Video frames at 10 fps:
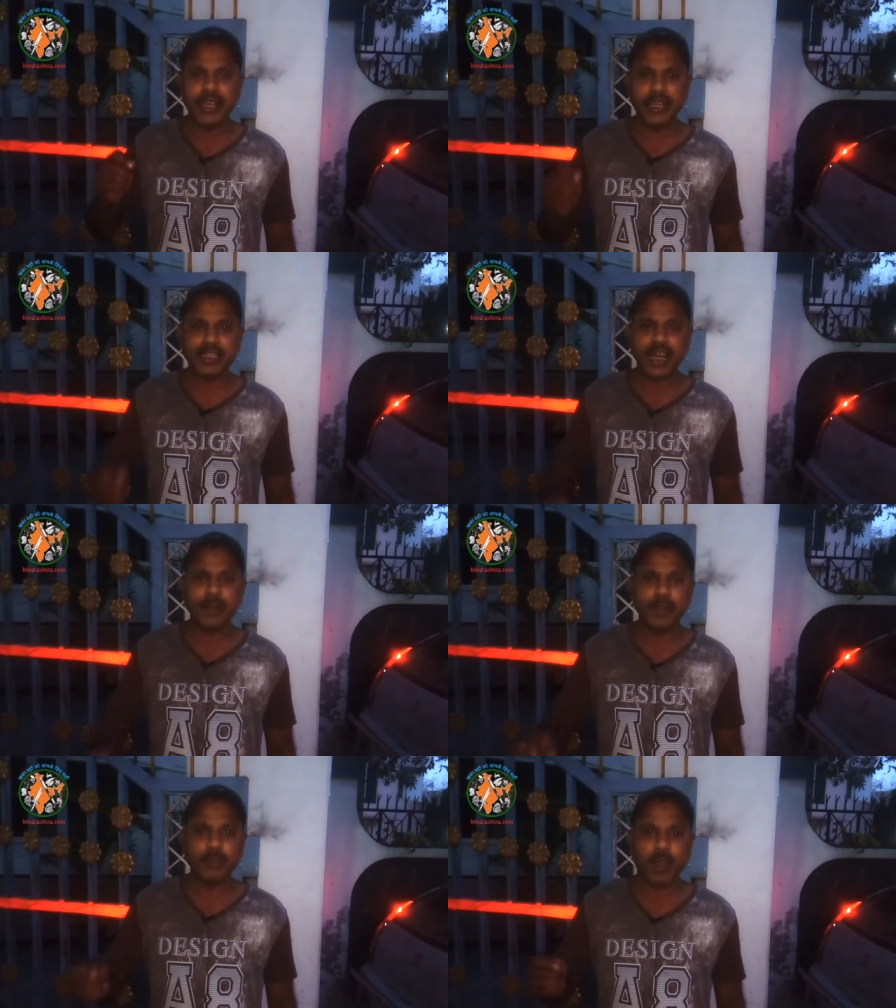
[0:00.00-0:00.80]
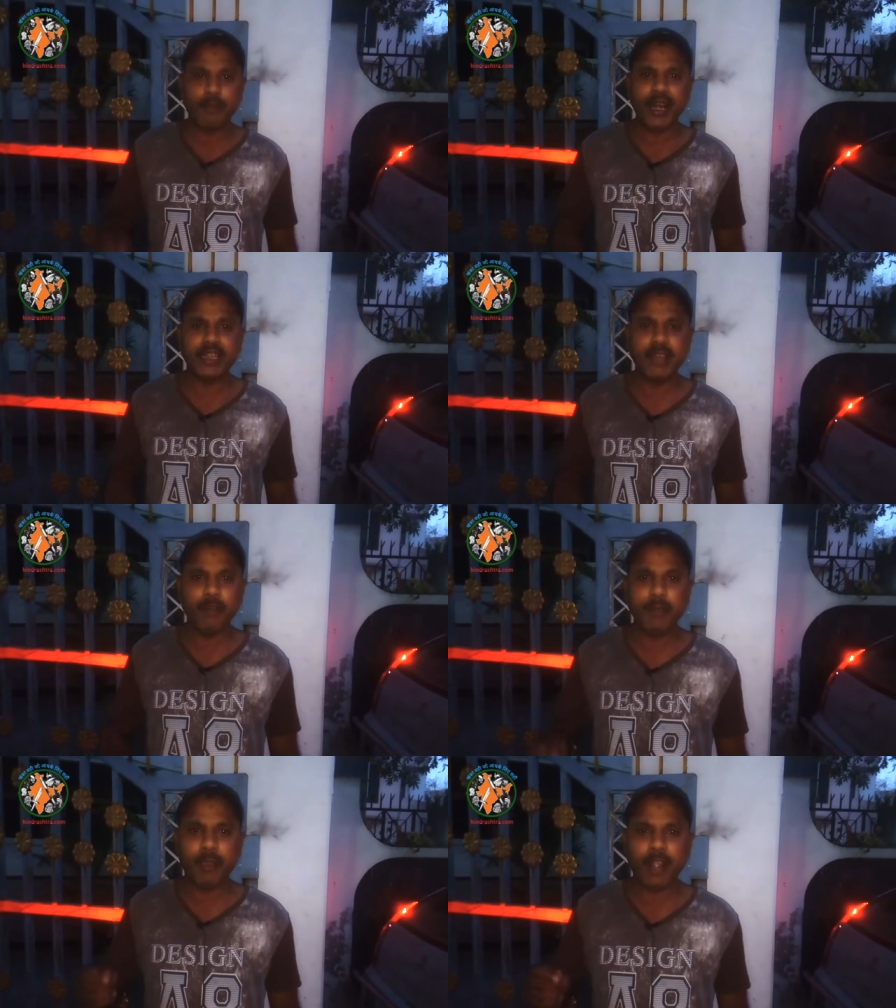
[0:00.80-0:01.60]
एक हज़ार रुपये जो हमारे थे
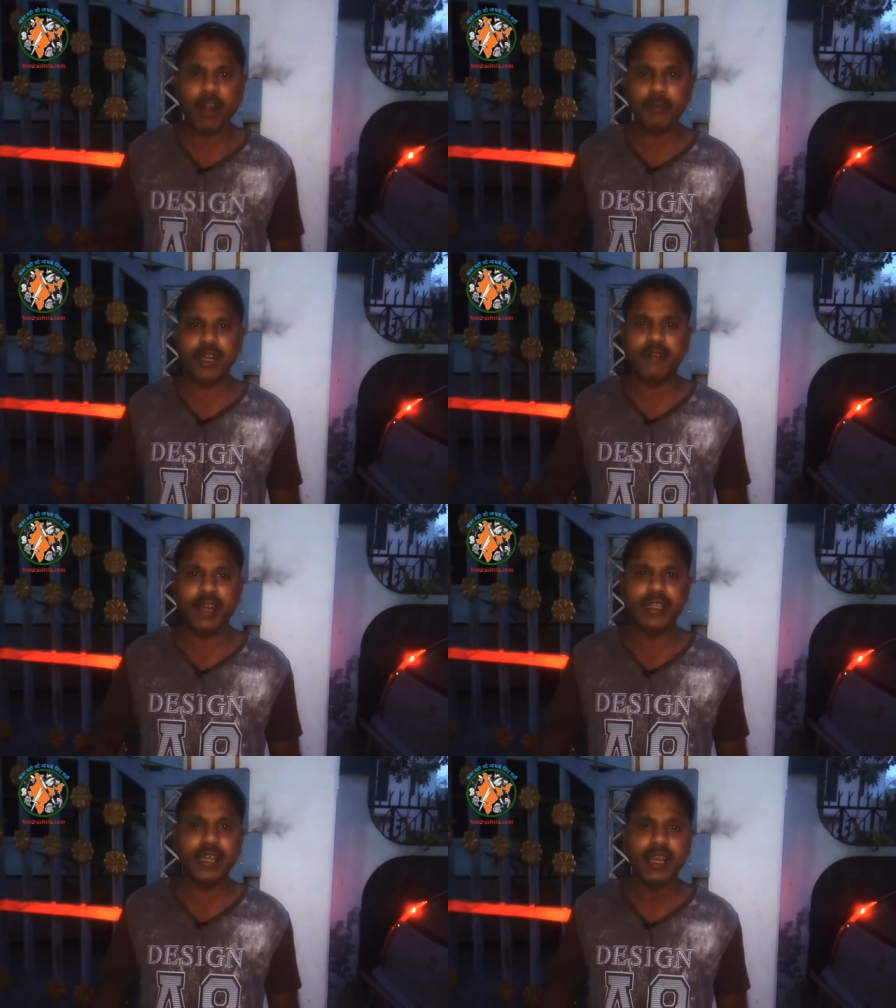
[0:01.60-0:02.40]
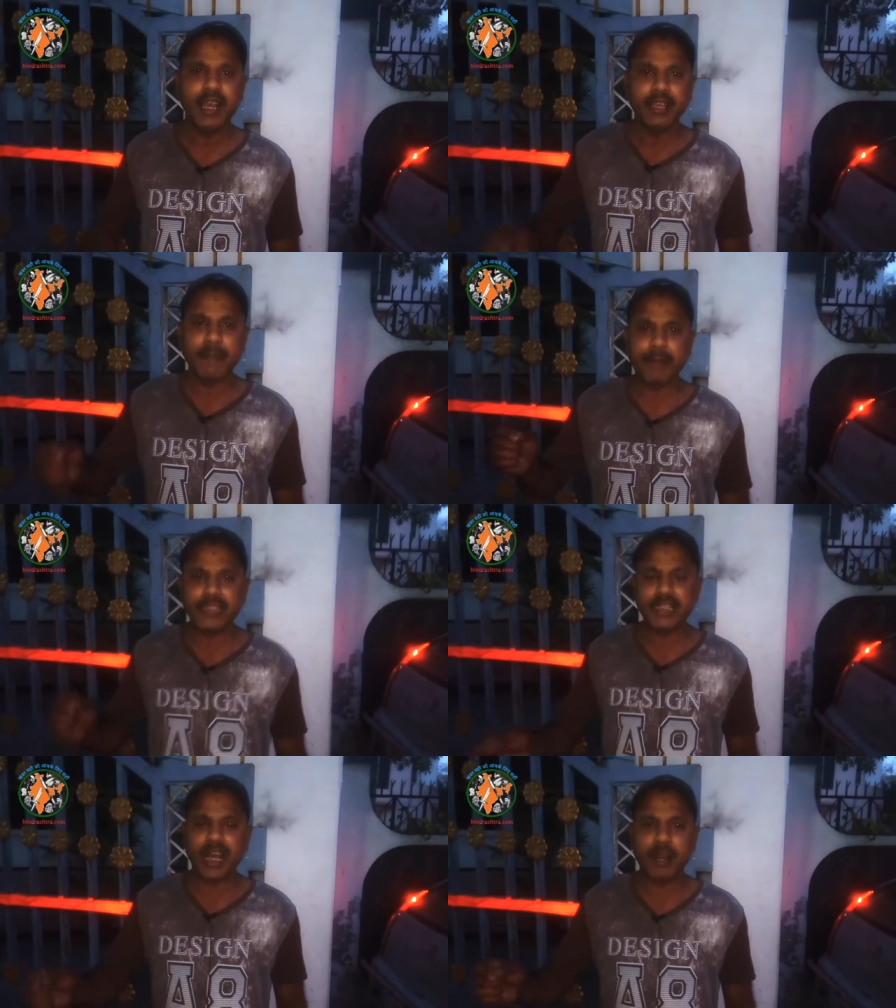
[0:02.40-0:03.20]
वो भी अकाउंट में डलवा दिए कि
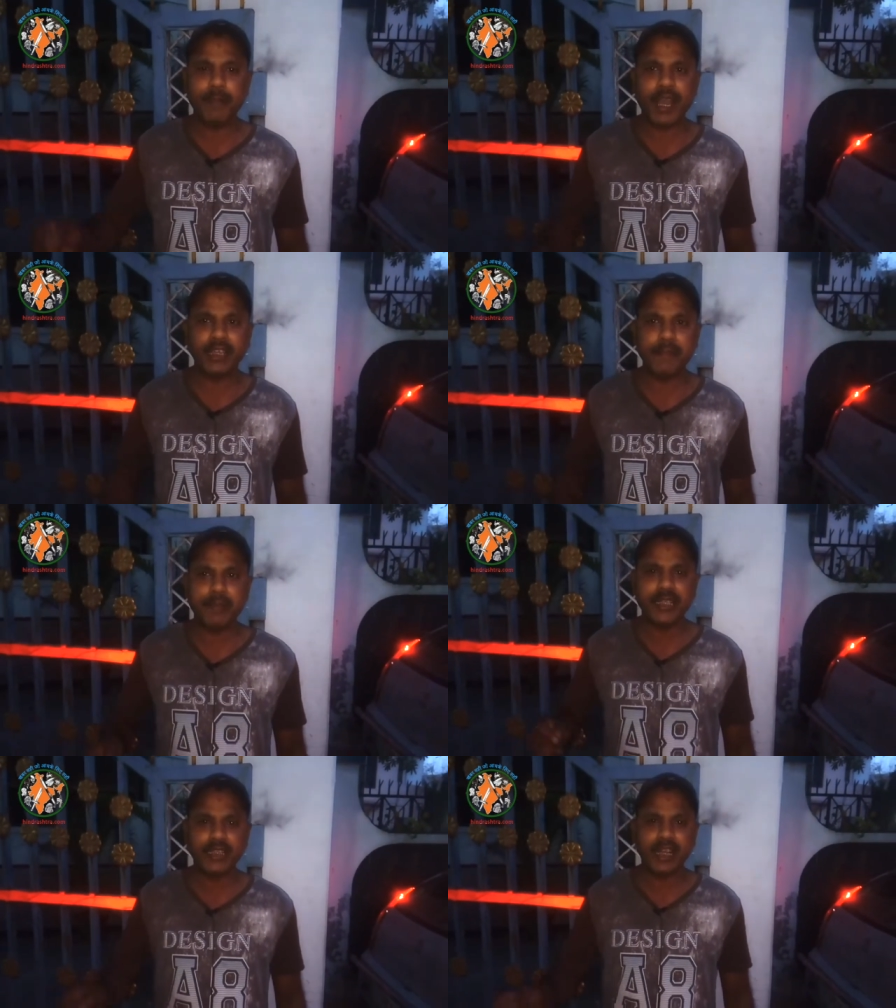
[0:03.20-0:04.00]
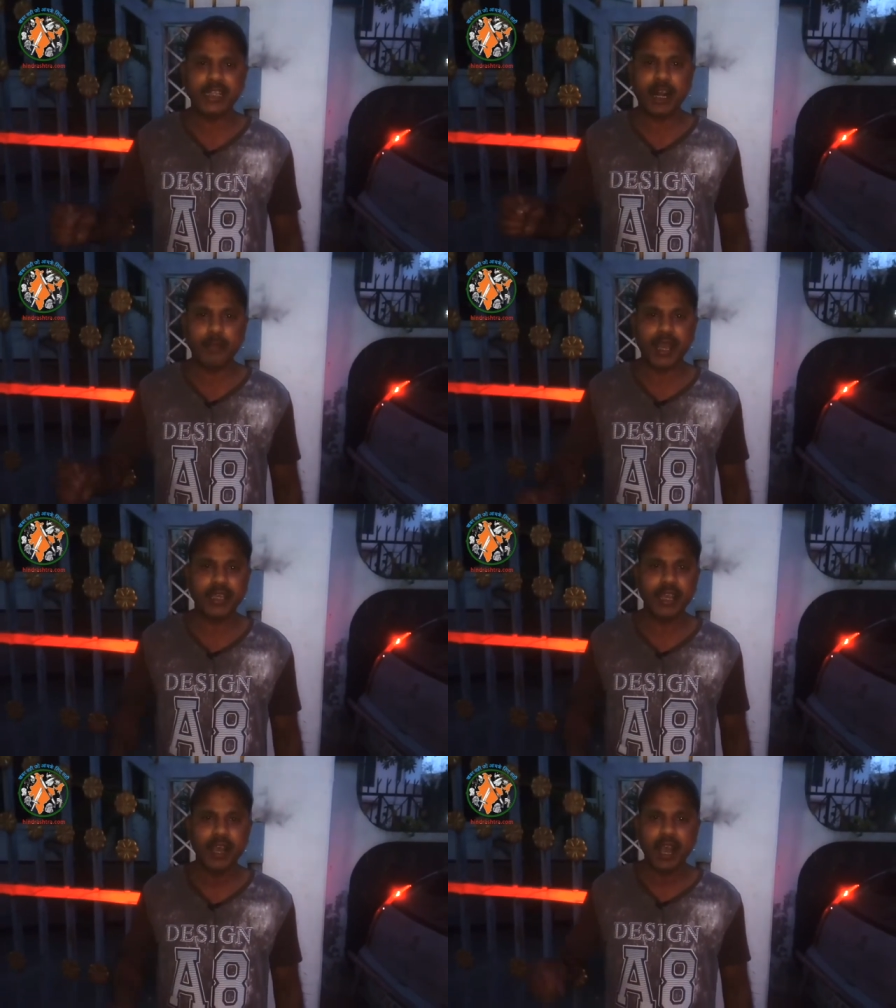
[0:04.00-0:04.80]
पच्चीस हज़ार रुपये आएंगे पचहत्तर हज़ार रुपये
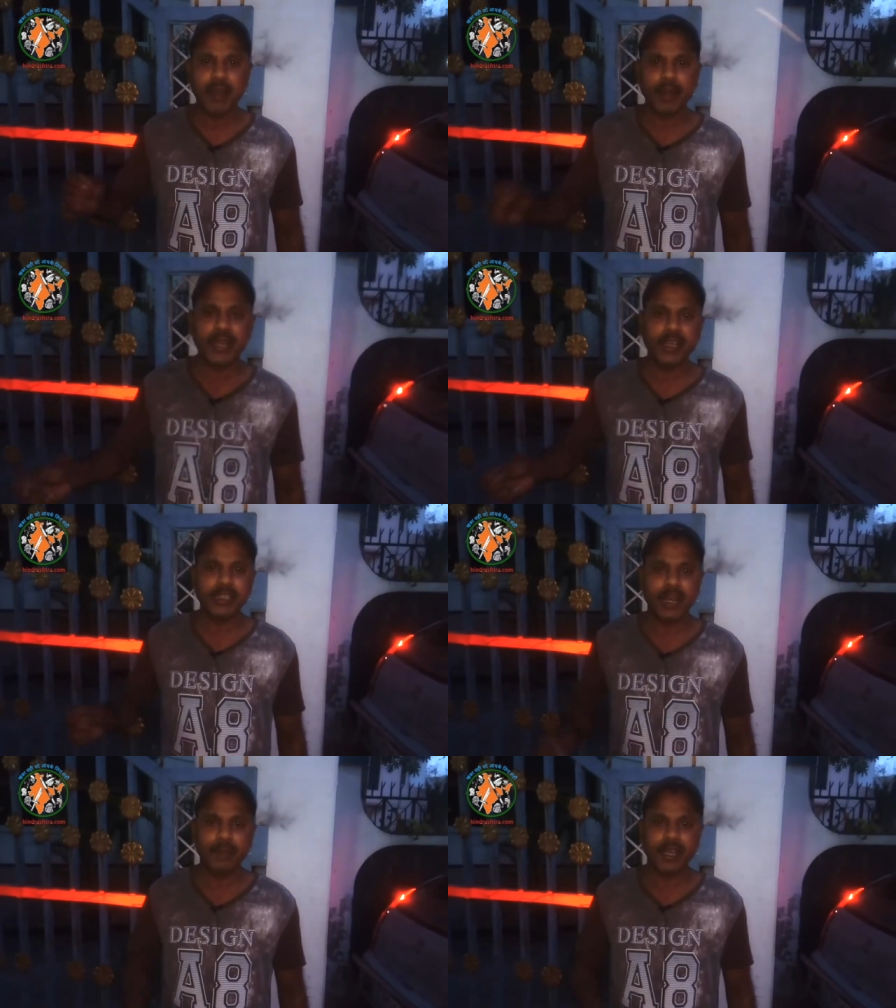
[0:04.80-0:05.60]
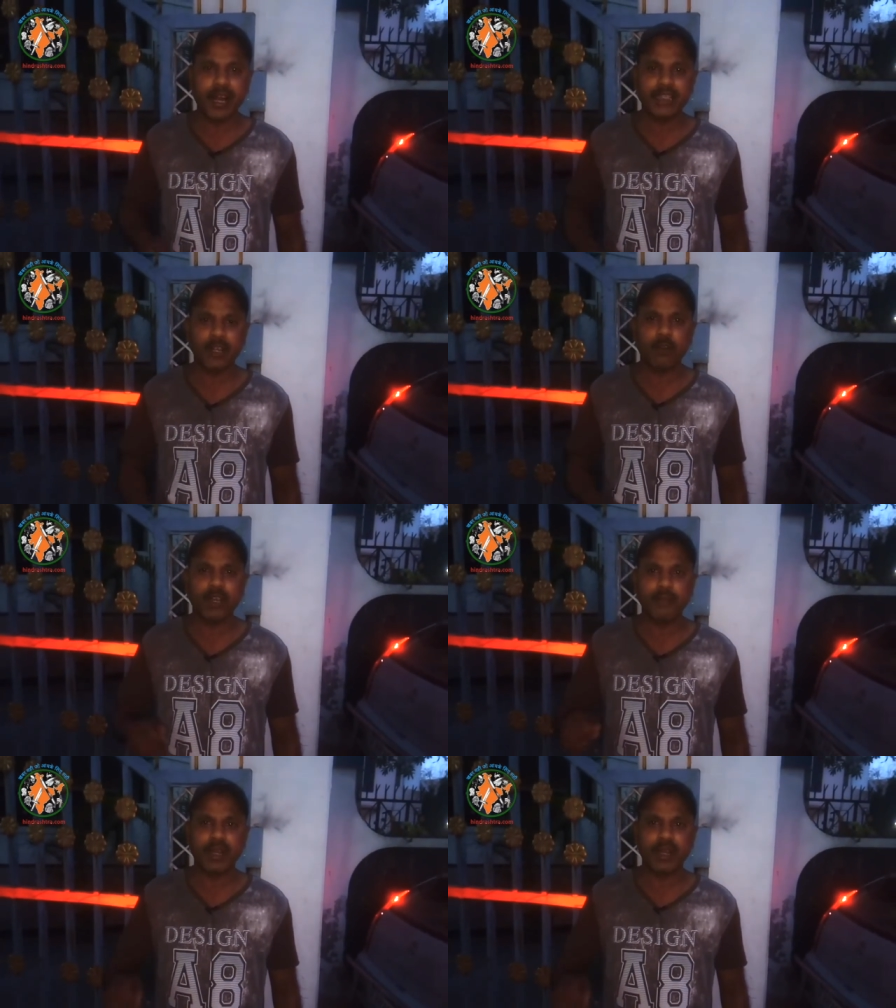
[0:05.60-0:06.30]
आएंगे हमारे एक हज़ार रुपये का राशन और कम